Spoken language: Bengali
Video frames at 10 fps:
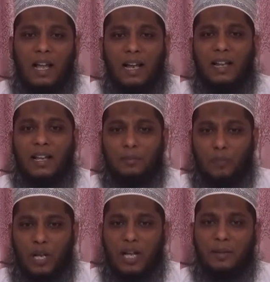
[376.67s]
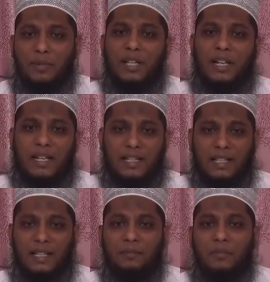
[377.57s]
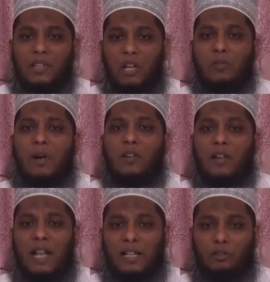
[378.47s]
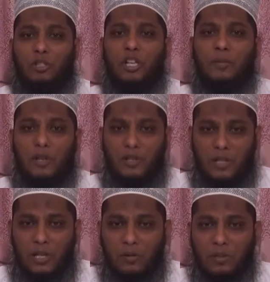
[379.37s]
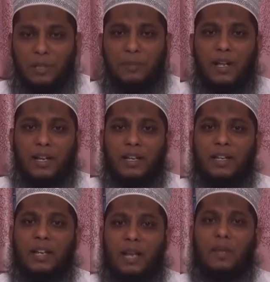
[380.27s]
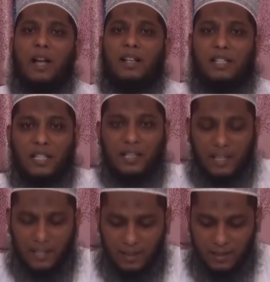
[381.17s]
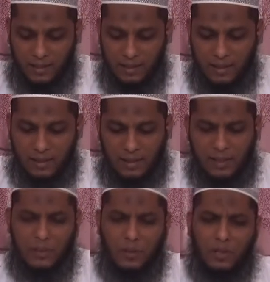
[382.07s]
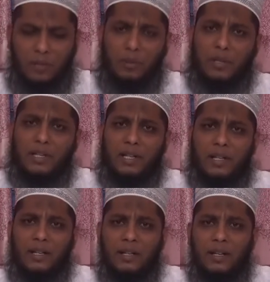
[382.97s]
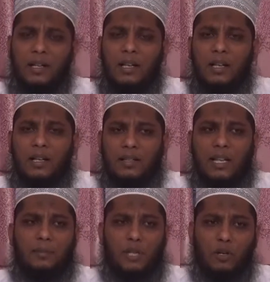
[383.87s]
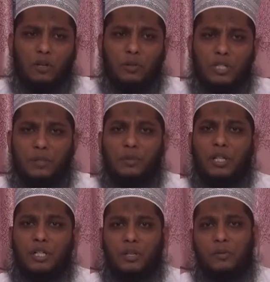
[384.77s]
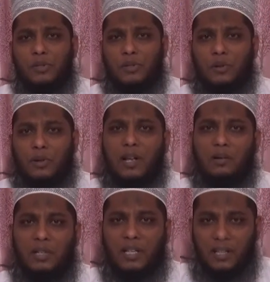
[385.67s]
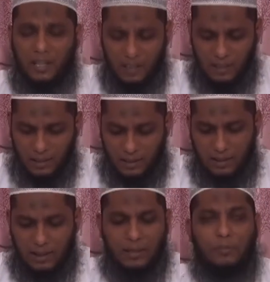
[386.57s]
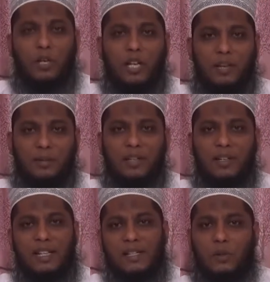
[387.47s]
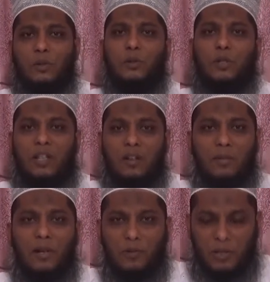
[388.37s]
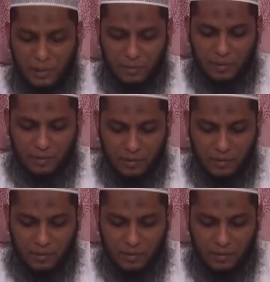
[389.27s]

আল্লাহ রাবুল্লা আলমিনের কাছে তওবা করা আত্মসমালোচনা করতে পারে এমানের সাথে রসল্লাহ বলেছেন তার বিগত জীবনের সমস্ত গড়াগুলি আল্লাহ রাবুল আলমিন নিজ কুদ্রতে ক্ষমা করে দেবেন